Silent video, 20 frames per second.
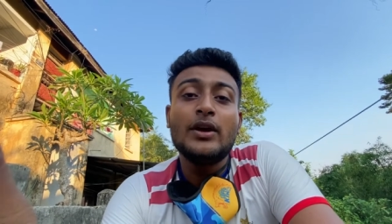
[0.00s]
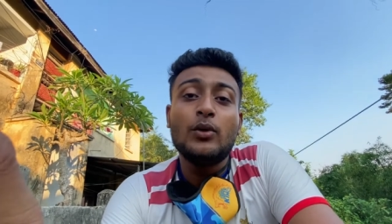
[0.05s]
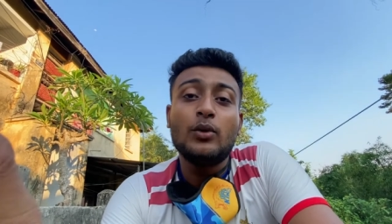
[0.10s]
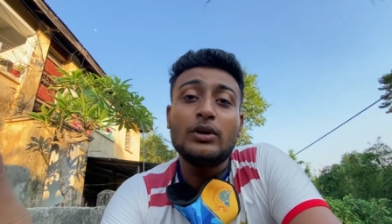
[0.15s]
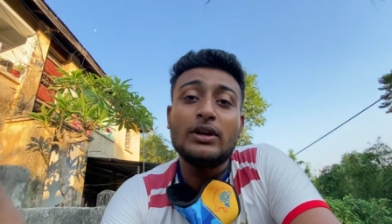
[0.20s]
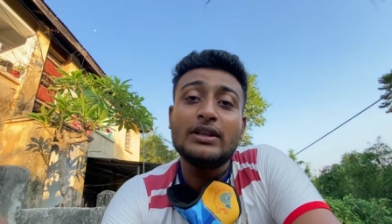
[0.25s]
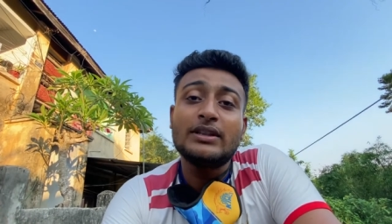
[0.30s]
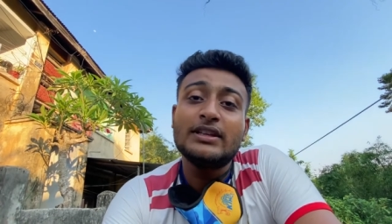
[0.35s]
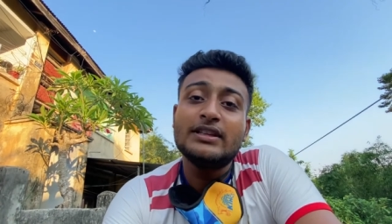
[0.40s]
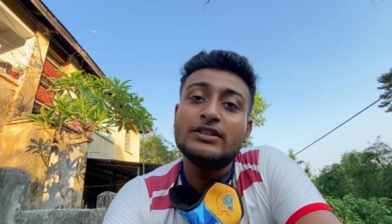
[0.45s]

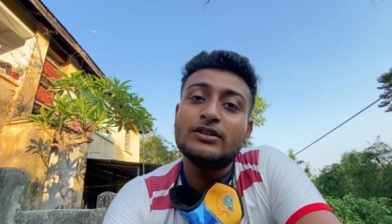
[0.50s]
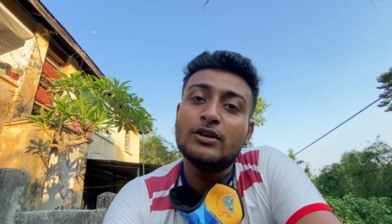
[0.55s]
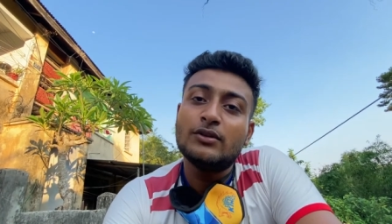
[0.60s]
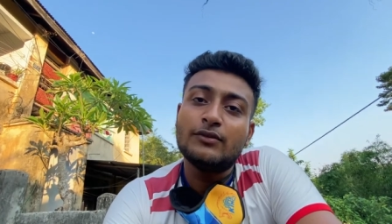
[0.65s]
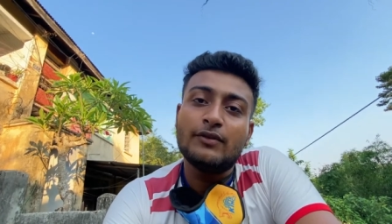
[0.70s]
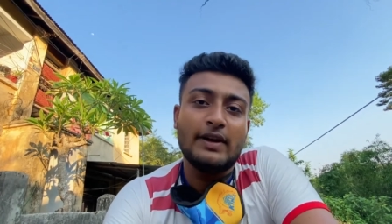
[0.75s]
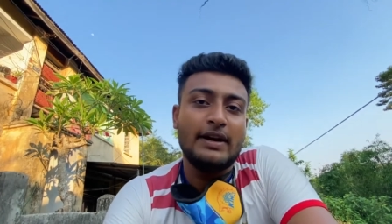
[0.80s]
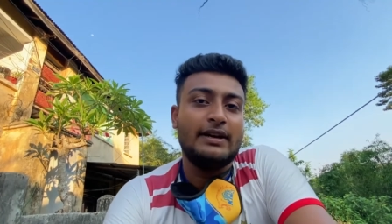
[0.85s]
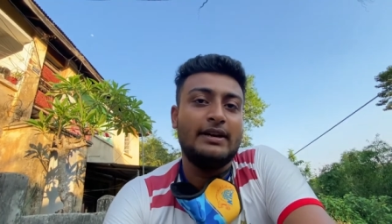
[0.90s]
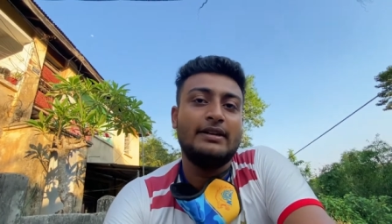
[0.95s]
ওটাতেই ছিল
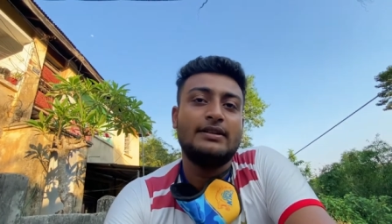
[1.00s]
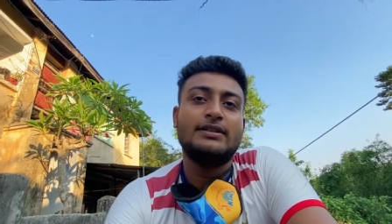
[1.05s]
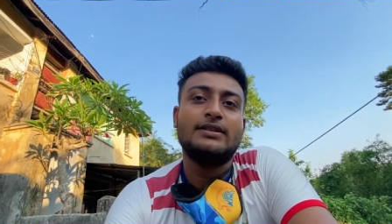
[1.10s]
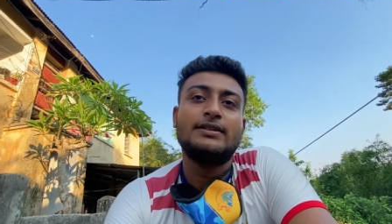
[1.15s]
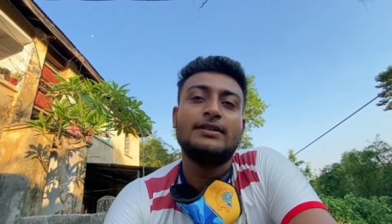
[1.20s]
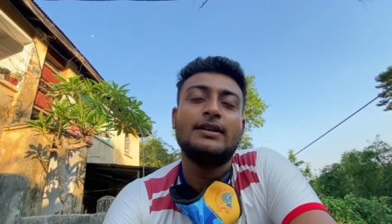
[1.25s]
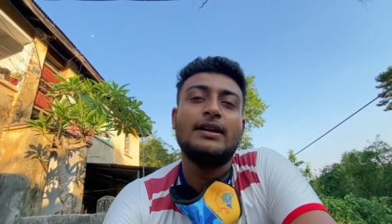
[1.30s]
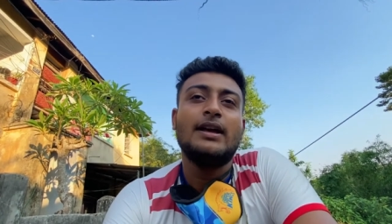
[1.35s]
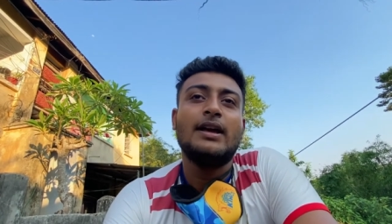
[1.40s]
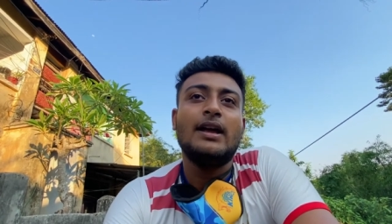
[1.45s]
ভাইরাস
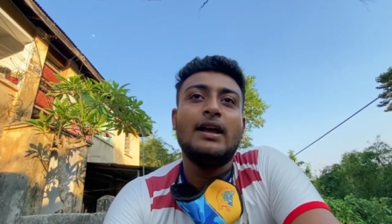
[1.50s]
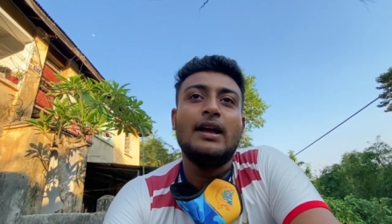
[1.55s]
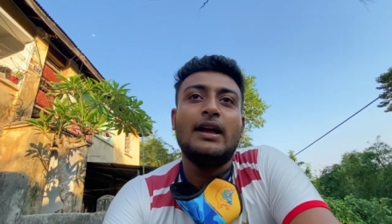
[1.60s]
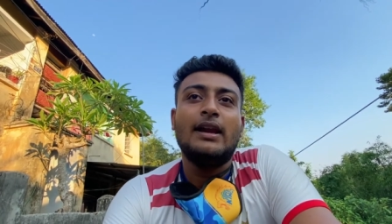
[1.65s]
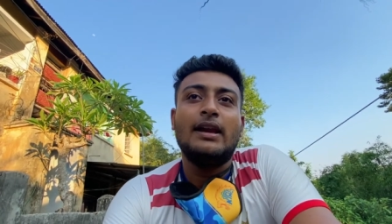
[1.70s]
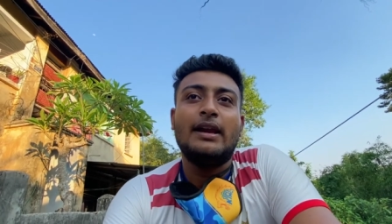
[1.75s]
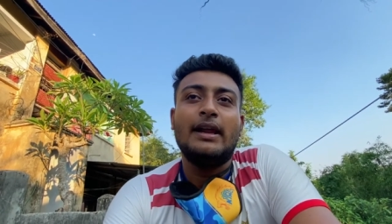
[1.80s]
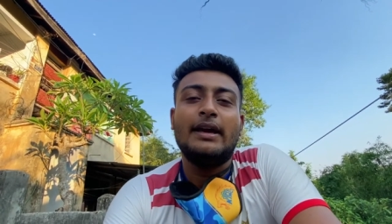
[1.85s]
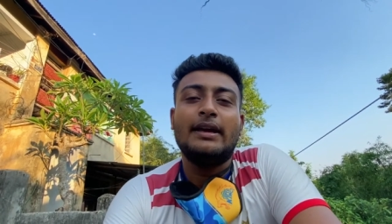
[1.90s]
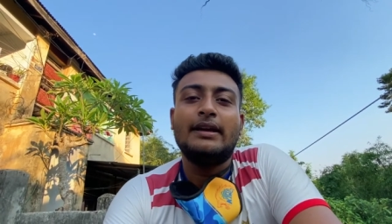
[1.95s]

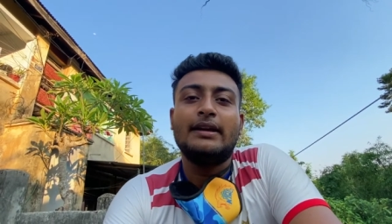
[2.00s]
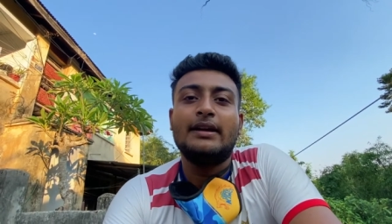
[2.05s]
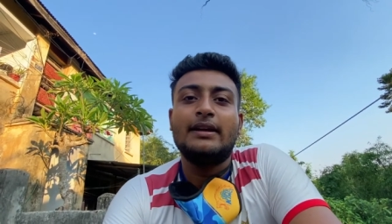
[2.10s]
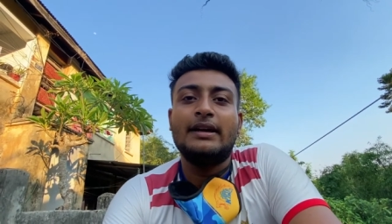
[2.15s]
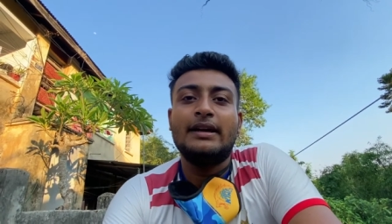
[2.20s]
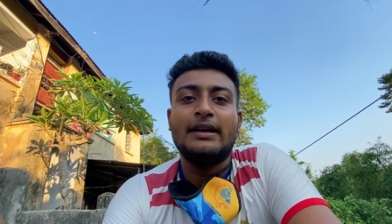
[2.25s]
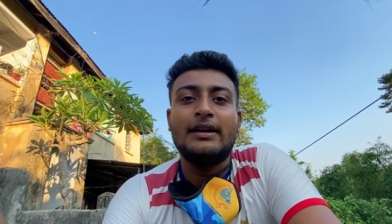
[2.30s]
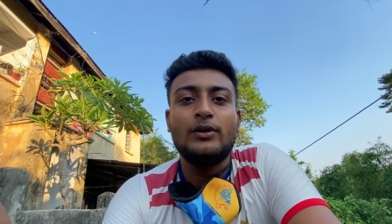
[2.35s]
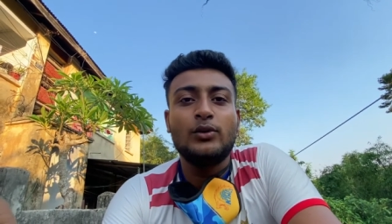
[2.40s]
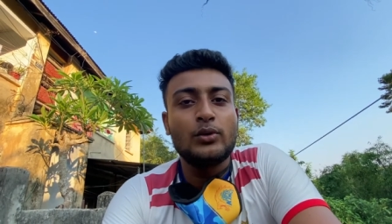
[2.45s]
লাইক
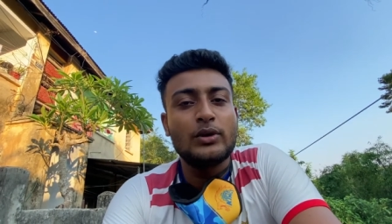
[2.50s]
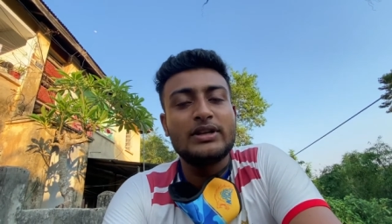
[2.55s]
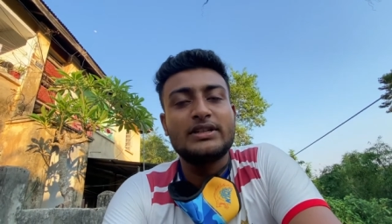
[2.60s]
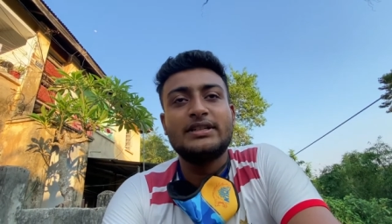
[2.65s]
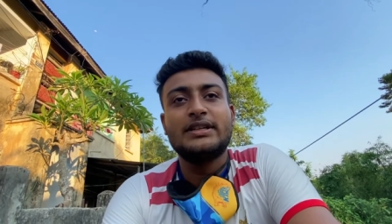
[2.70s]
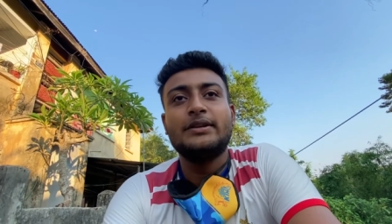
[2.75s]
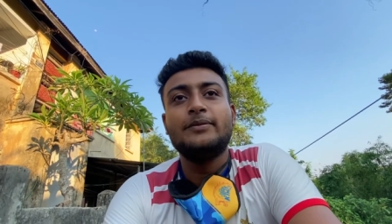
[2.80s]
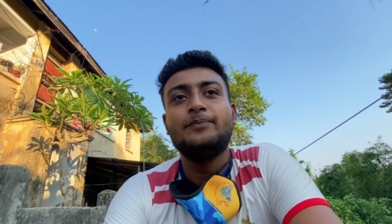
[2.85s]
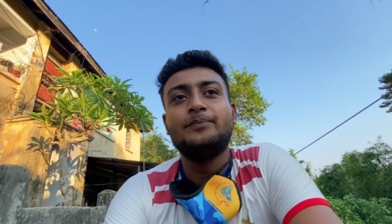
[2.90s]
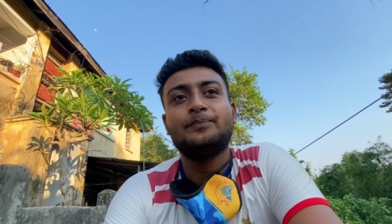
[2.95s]
এটা ঢুকেছে